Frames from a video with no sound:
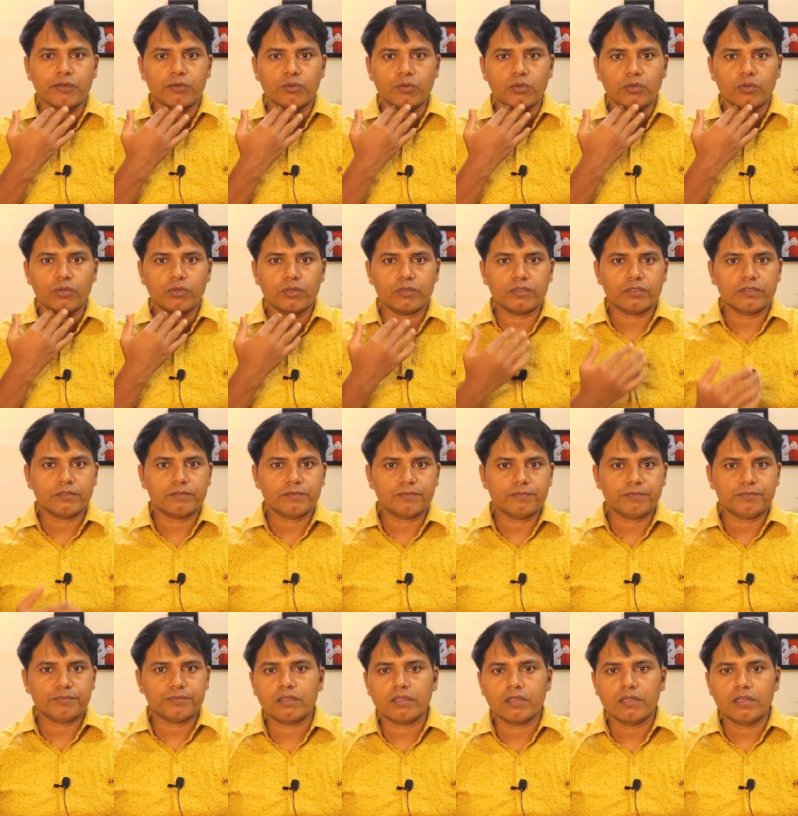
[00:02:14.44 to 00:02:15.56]
हों
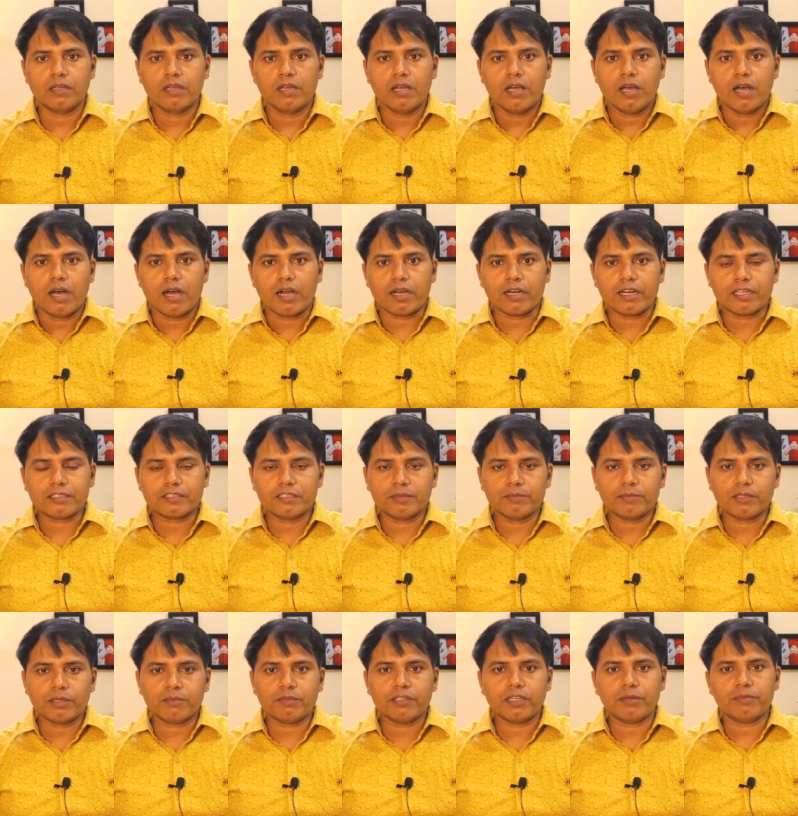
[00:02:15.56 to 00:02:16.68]
अगला
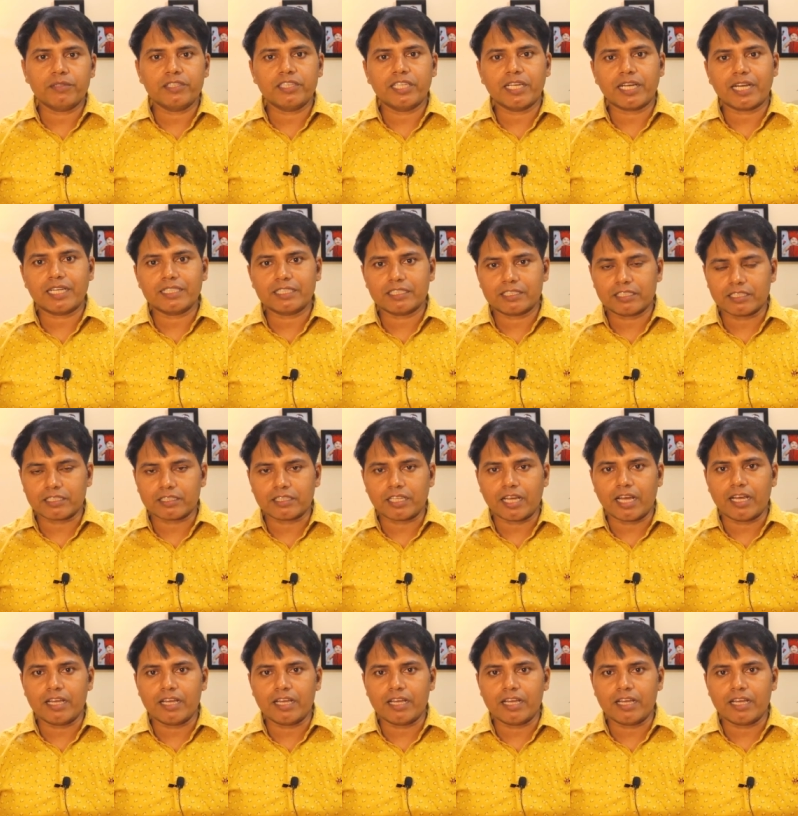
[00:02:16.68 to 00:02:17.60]
सिम्टम यह भी देखा जा सकता